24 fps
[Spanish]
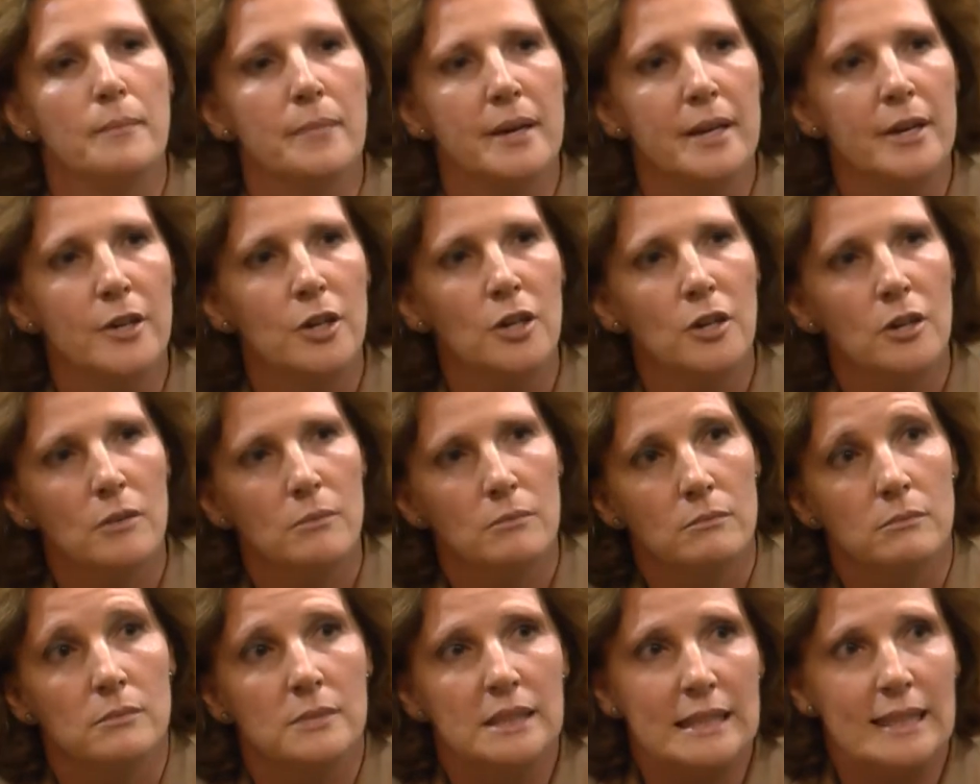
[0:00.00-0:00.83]
pero
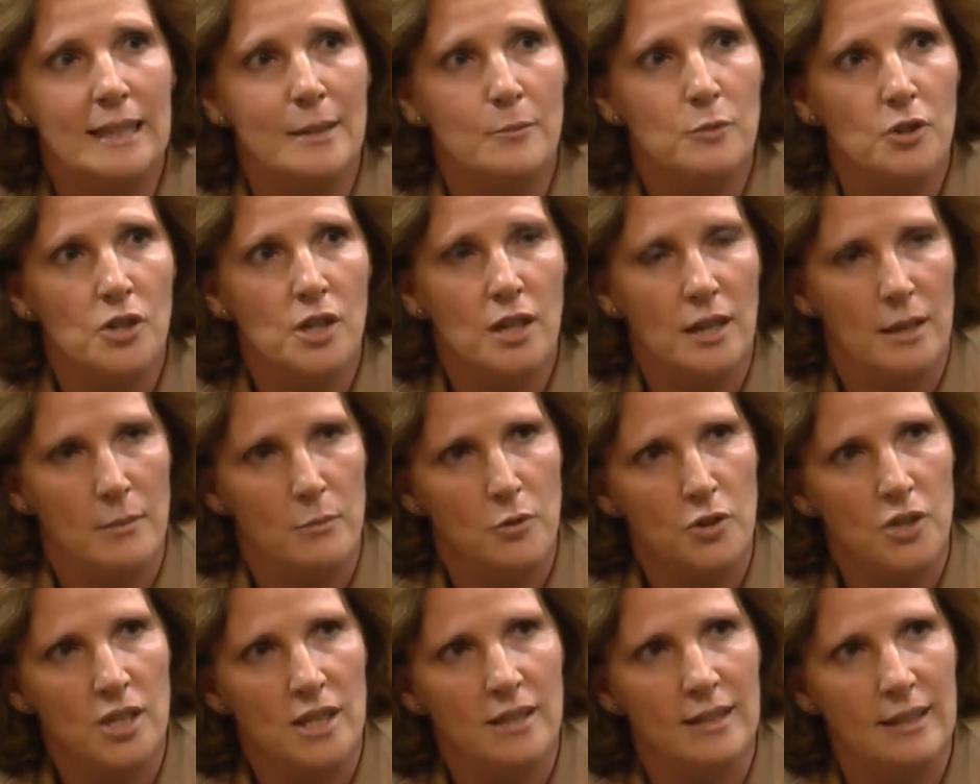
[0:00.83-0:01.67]
diríamos que
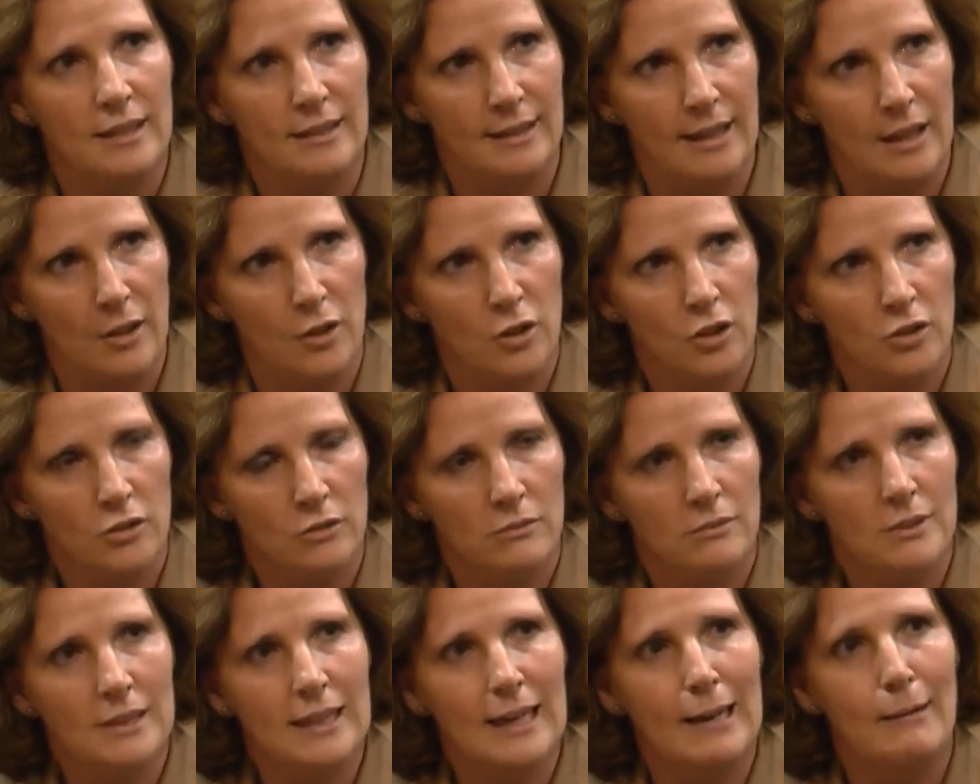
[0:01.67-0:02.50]
hemos intentado
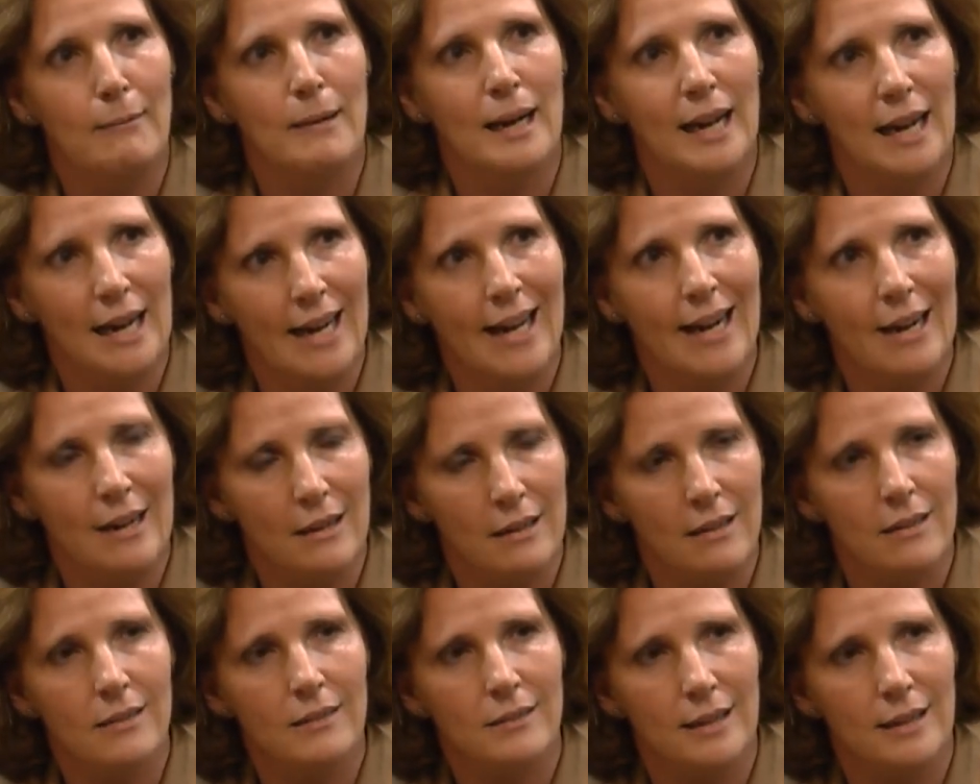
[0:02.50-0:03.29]
trabajar